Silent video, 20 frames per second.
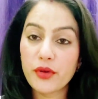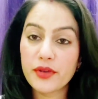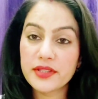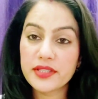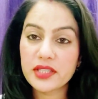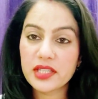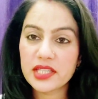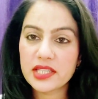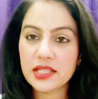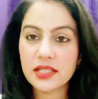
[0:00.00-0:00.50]

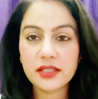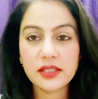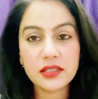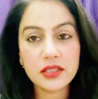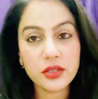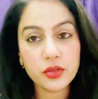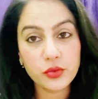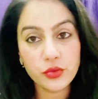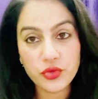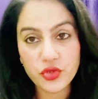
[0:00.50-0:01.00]
बॉयज़ के साथ
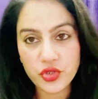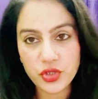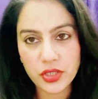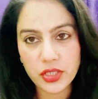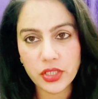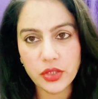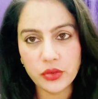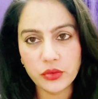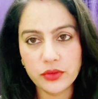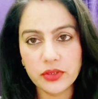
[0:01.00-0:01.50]
ऐसे
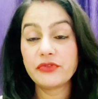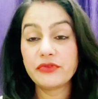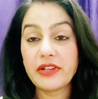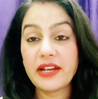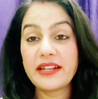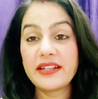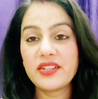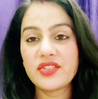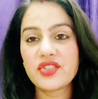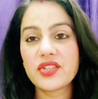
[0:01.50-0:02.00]
कुछ नहीं होता है
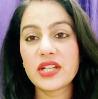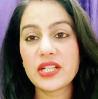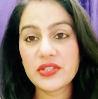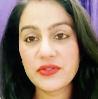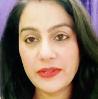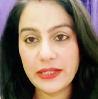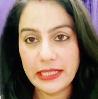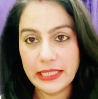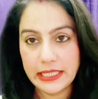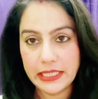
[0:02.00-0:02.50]
बाई
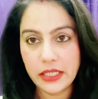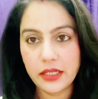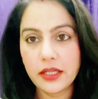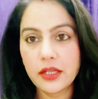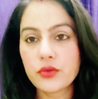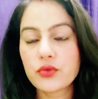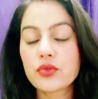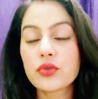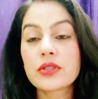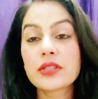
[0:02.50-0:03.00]
डिस्चार्ज पहले
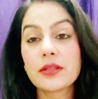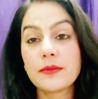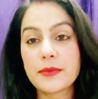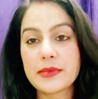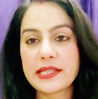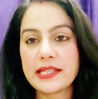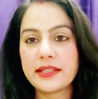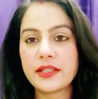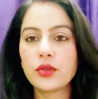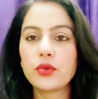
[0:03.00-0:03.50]
क्या है उसको
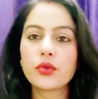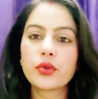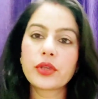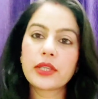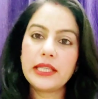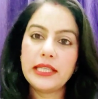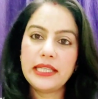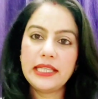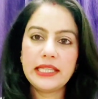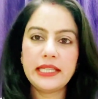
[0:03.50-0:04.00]
समझ लेते हैं
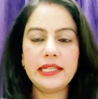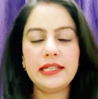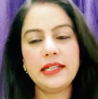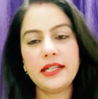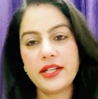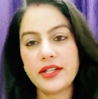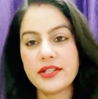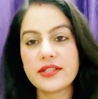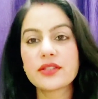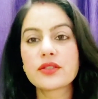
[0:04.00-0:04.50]
और किन
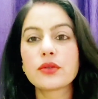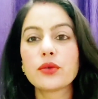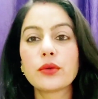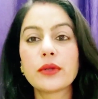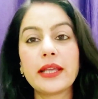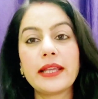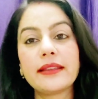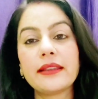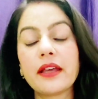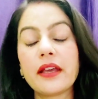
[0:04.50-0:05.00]
किन लेडीज़
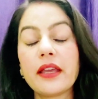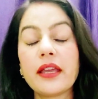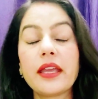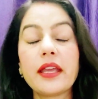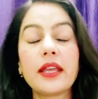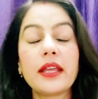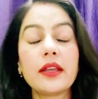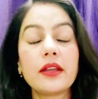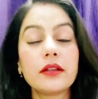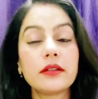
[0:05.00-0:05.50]
को रहता
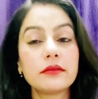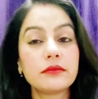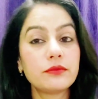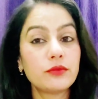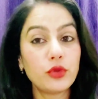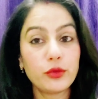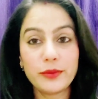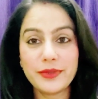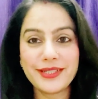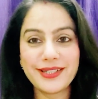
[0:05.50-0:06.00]
है
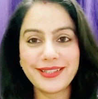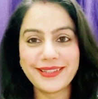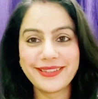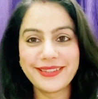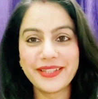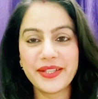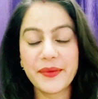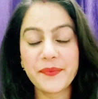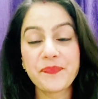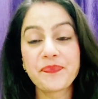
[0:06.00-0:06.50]
वो भी
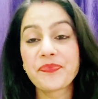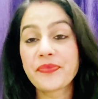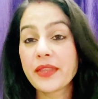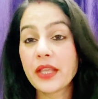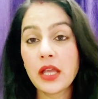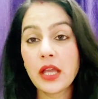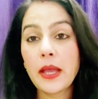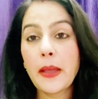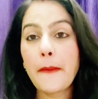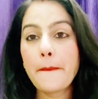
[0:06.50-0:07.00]
जानते हैं
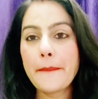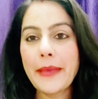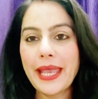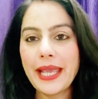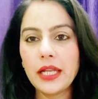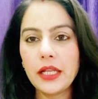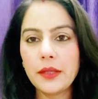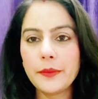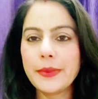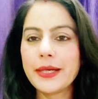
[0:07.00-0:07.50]

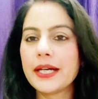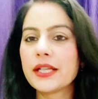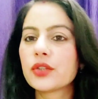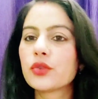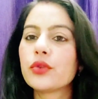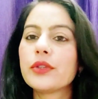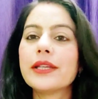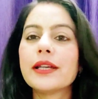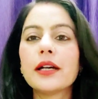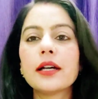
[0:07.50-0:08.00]
पहली
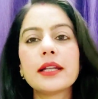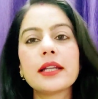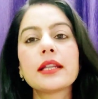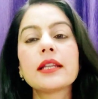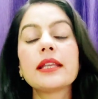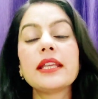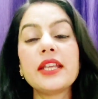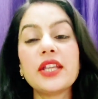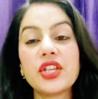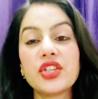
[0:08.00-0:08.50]
बात तो ये
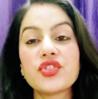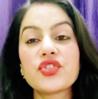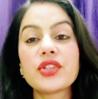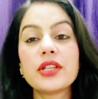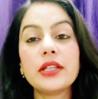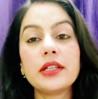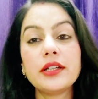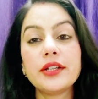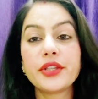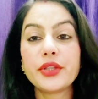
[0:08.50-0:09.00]
हर
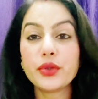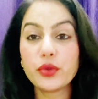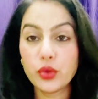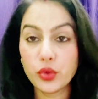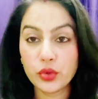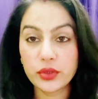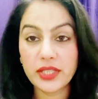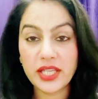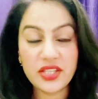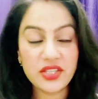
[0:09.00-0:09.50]
एज की
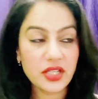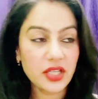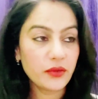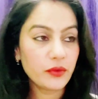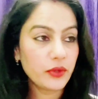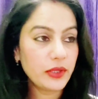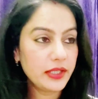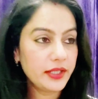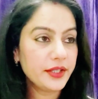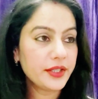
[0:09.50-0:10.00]
लड़कियों को होता है
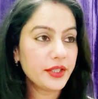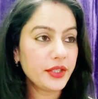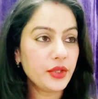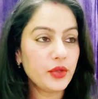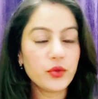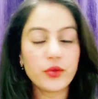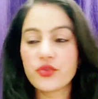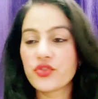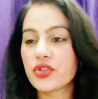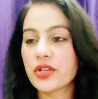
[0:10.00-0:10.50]
चाहे वो
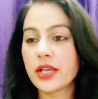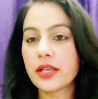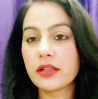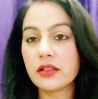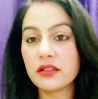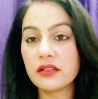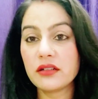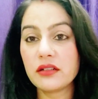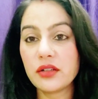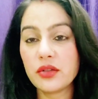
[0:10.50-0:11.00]
लड़की हो
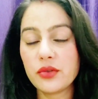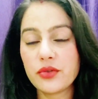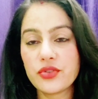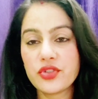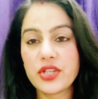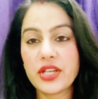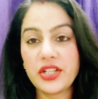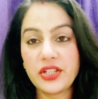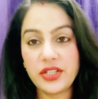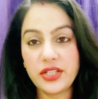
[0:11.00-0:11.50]
चाहे गर्ल
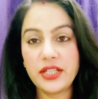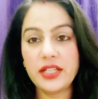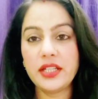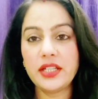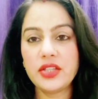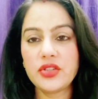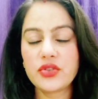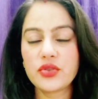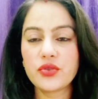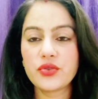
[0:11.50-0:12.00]
हो चाहे
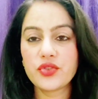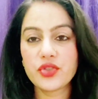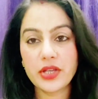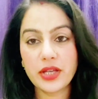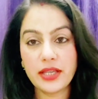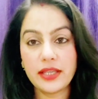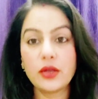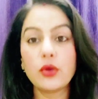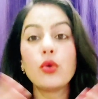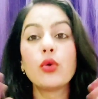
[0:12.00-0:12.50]
टीन हो
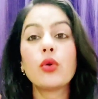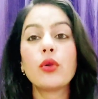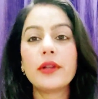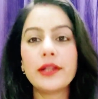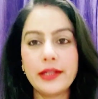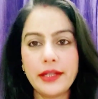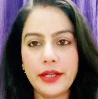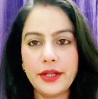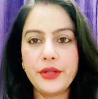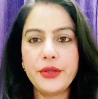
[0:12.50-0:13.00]
चाहे
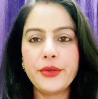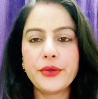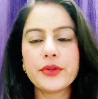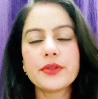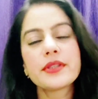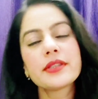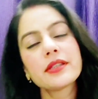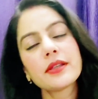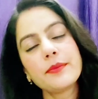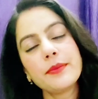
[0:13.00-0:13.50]
ओल्ड लेडी
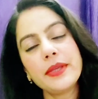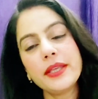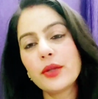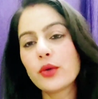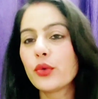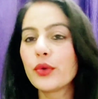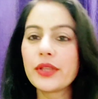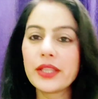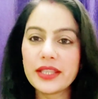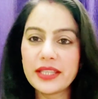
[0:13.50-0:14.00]
हो
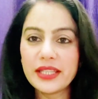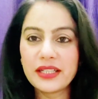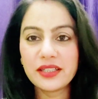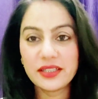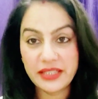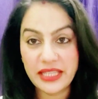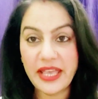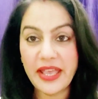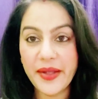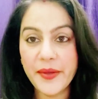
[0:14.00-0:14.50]
सभी को ये
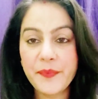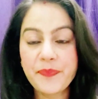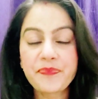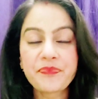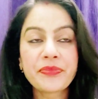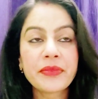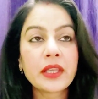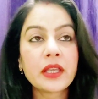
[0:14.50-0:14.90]
दिक्कत है